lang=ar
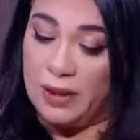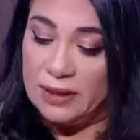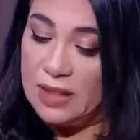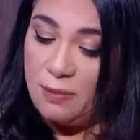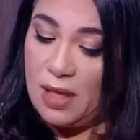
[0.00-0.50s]

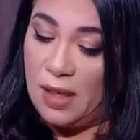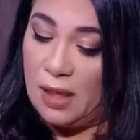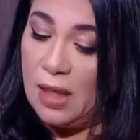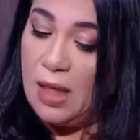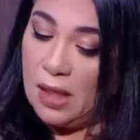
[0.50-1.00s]
ممكن
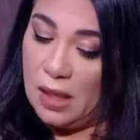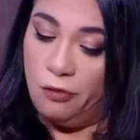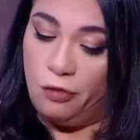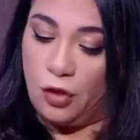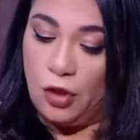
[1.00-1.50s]
تسمع
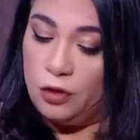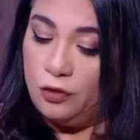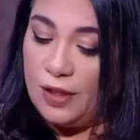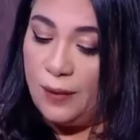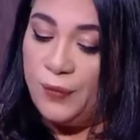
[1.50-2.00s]

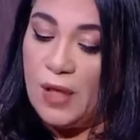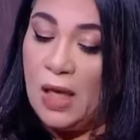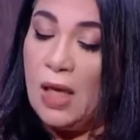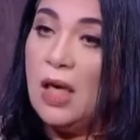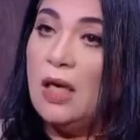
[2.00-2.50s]
انفراجات فيها
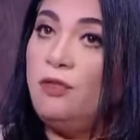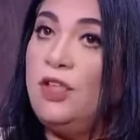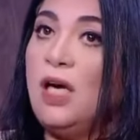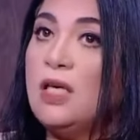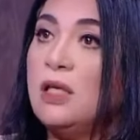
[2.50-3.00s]
آه
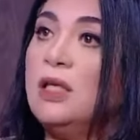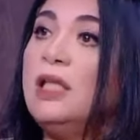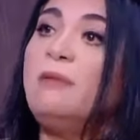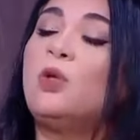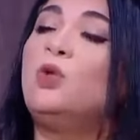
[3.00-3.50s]
في
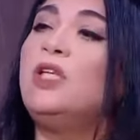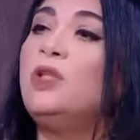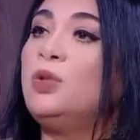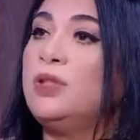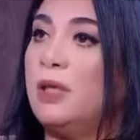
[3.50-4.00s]
حصاد
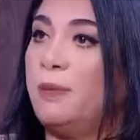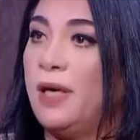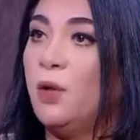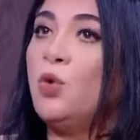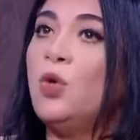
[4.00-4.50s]
لمجهوداته
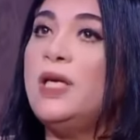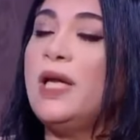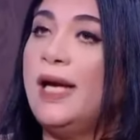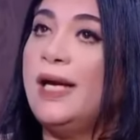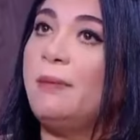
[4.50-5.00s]
السابقه
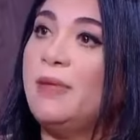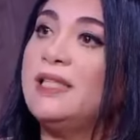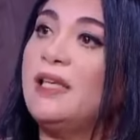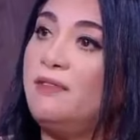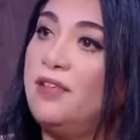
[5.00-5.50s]
كل حاجه
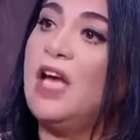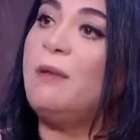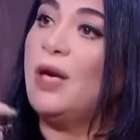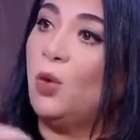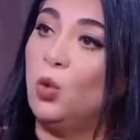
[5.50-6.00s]
بذل
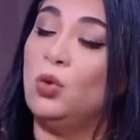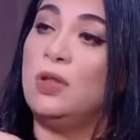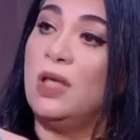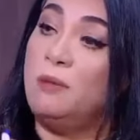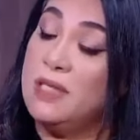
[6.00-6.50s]
فيها مجهود
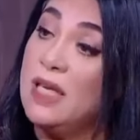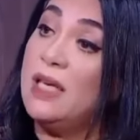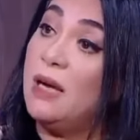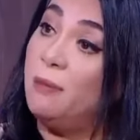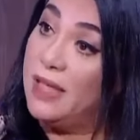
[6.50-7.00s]
موجود
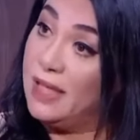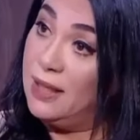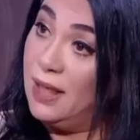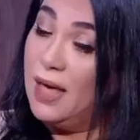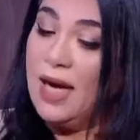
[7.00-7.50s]
الميزان قبل
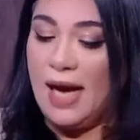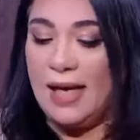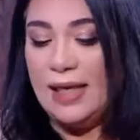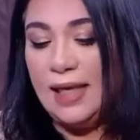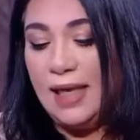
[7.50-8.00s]
كده
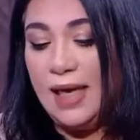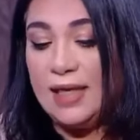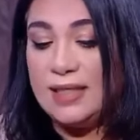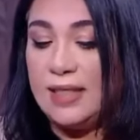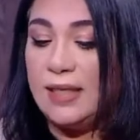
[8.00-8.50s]
هيلاقي لها
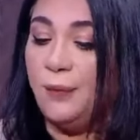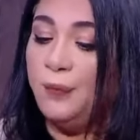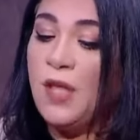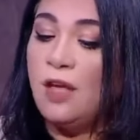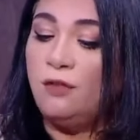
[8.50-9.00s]
نتيجه
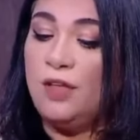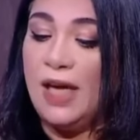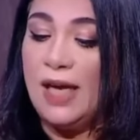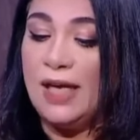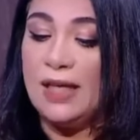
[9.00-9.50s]

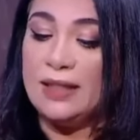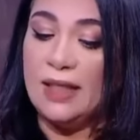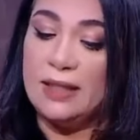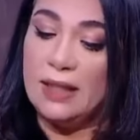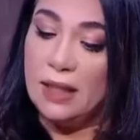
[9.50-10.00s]
في حاجه
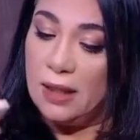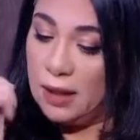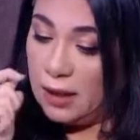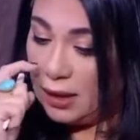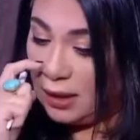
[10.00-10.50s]
تانية
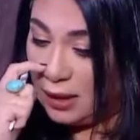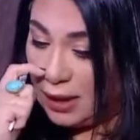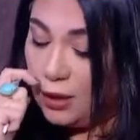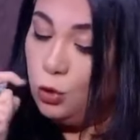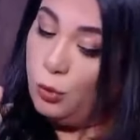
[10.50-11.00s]

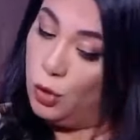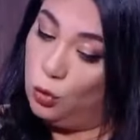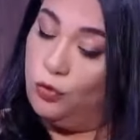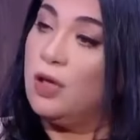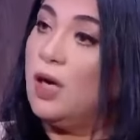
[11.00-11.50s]
آه، عنده
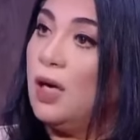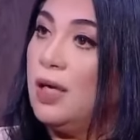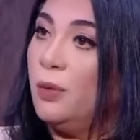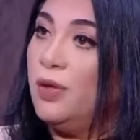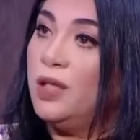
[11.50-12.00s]
برضو فرحه
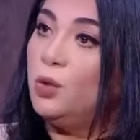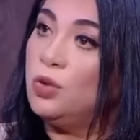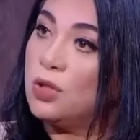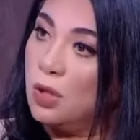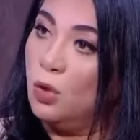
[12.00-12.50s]
لاولاده
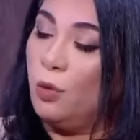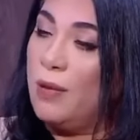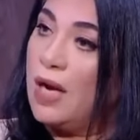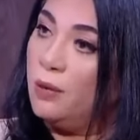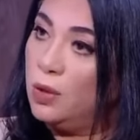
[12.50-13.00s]
تصالح
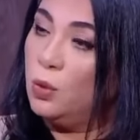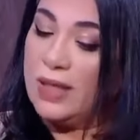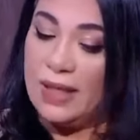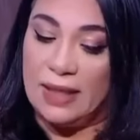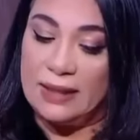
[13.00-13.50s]
مع اولاده
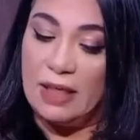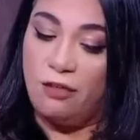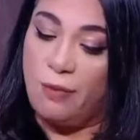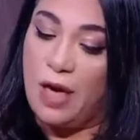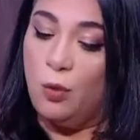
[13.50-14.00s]
اللي كان
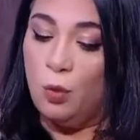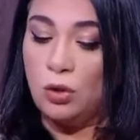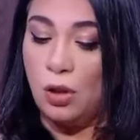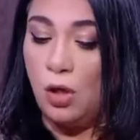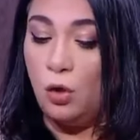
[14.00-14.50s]
اختلف معاهم
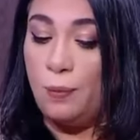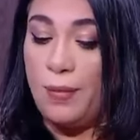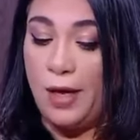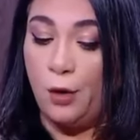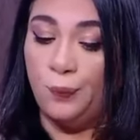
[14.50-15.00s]
وتقارب
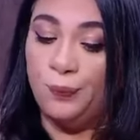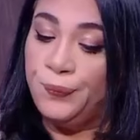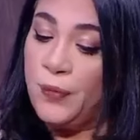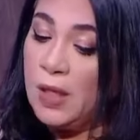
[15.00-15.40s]
معاهم